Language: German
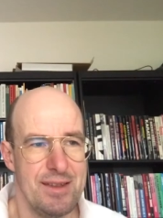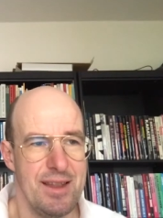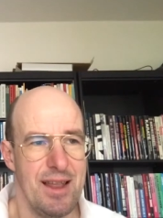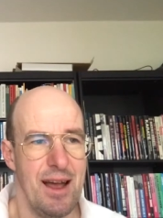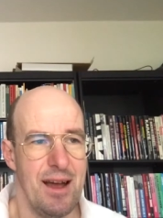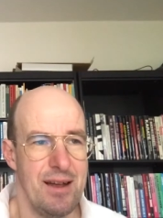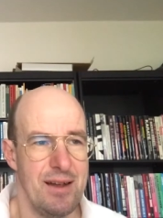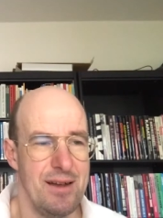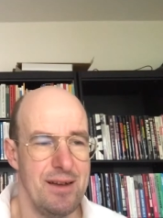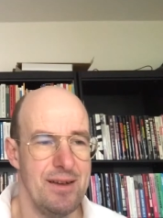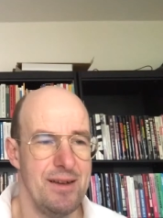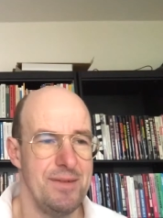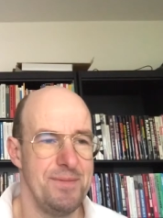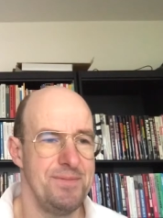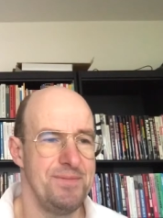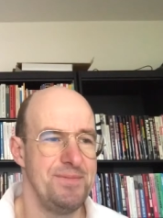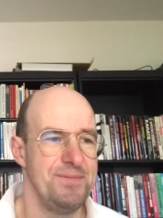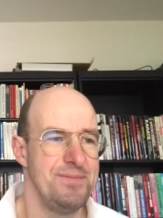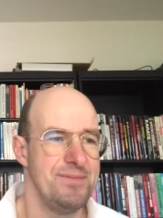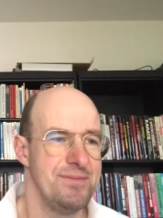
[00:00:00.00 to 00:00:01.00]
die,
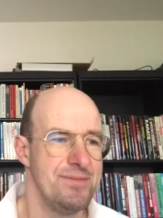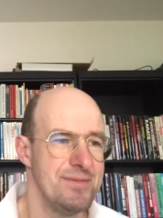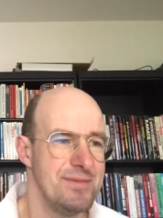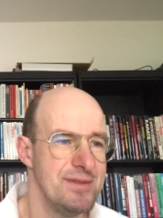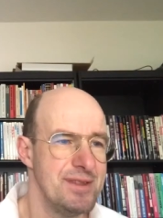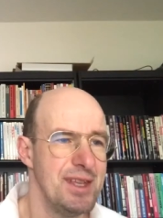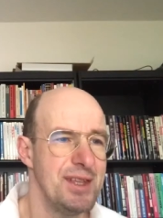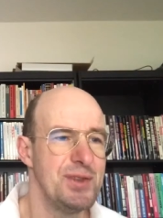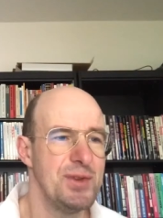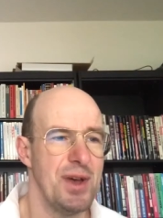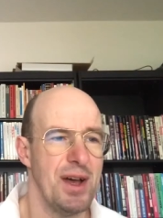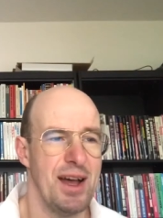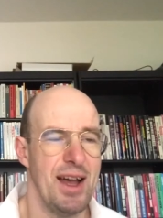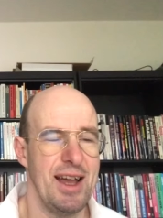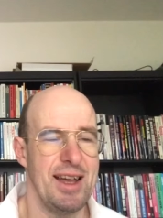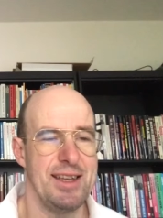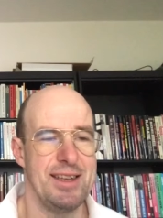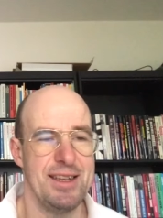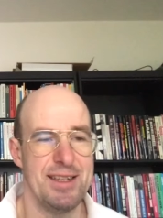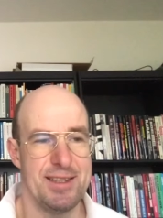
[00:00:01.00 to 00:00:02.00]
ähm, die zu
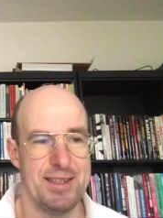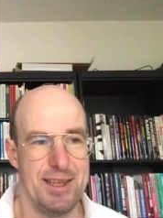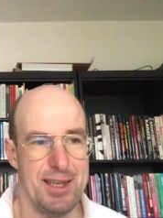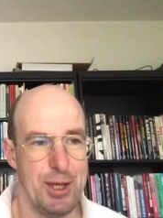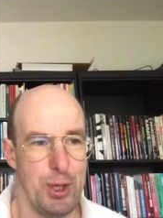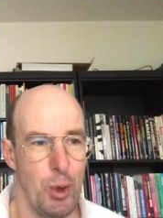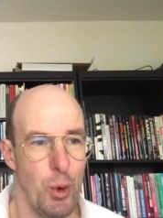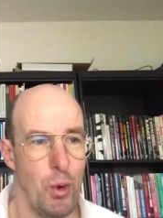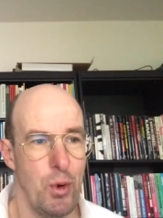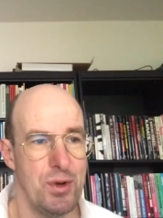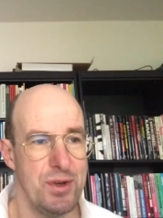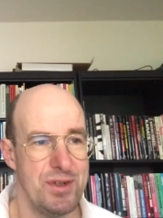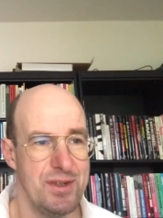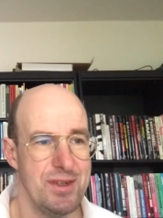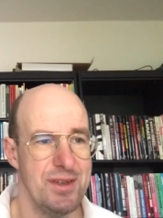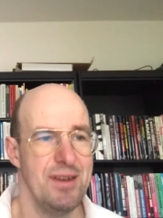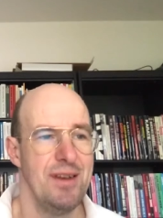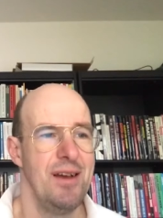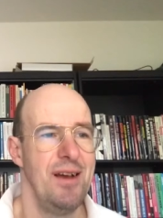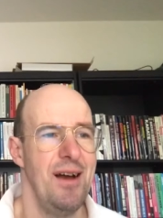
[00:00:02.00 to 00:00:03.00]
erreichen es sich
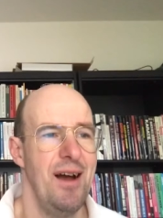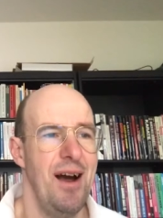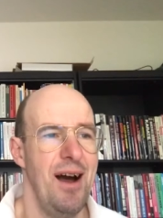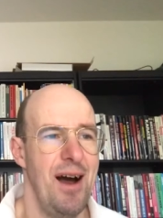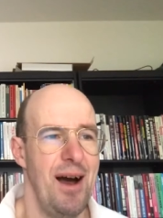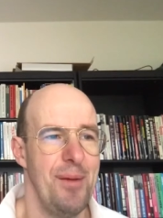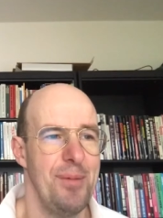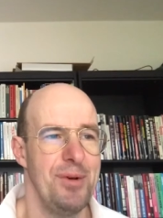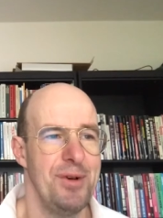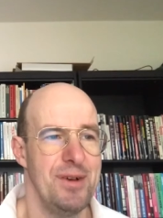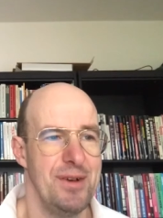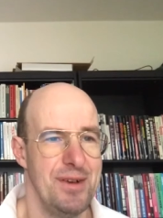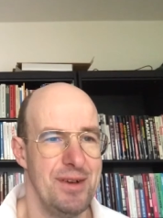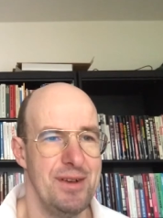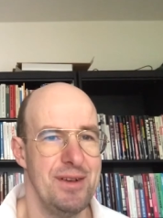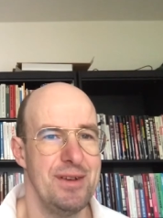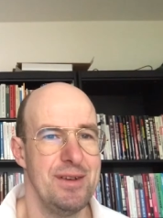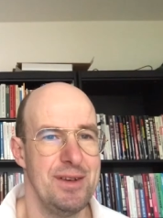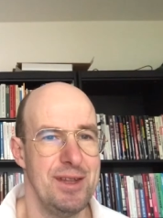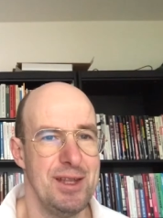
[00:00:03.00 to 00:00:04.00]
lohnt aber
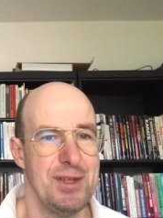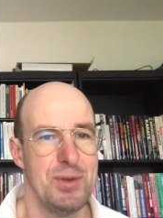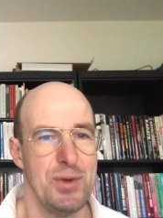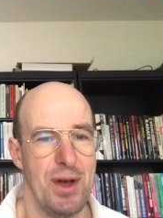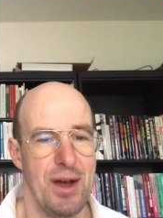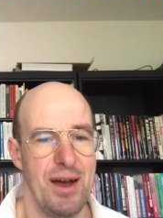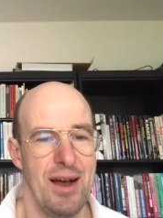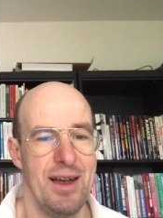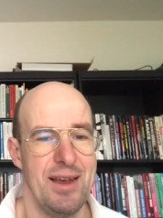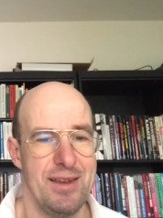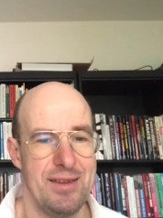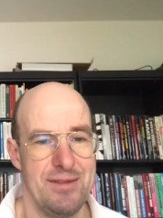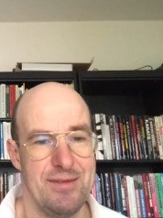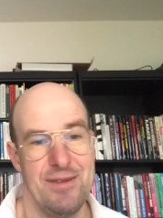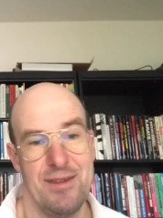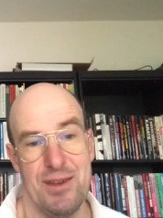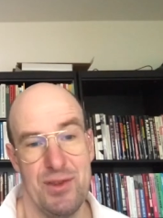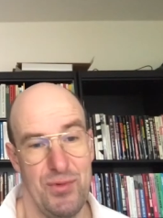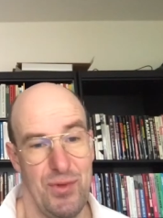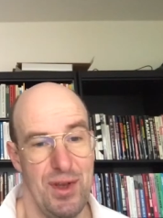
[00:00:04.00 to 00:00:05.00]
die zu
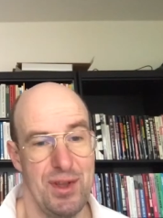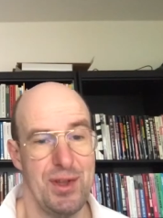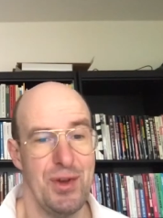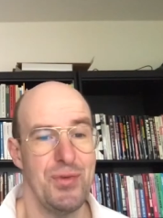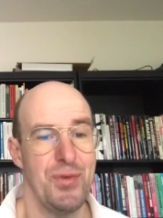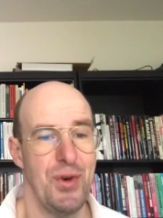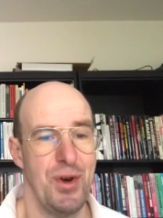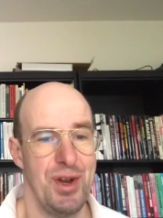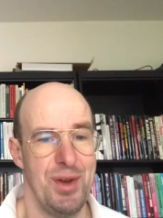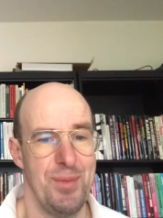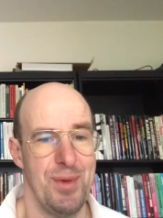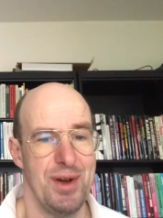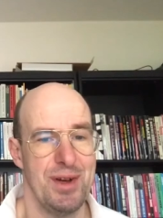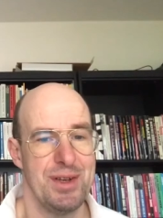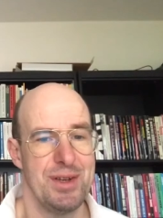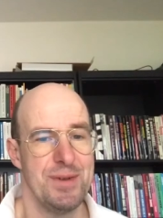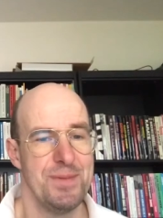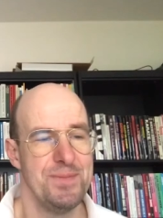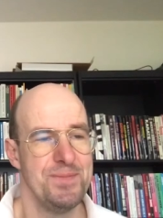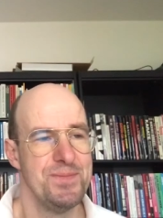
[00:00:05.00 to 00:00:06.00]
erreichen es vielleicht auch Freude
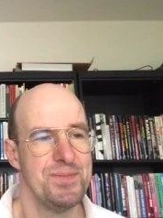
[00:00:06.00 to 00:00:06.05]
macht.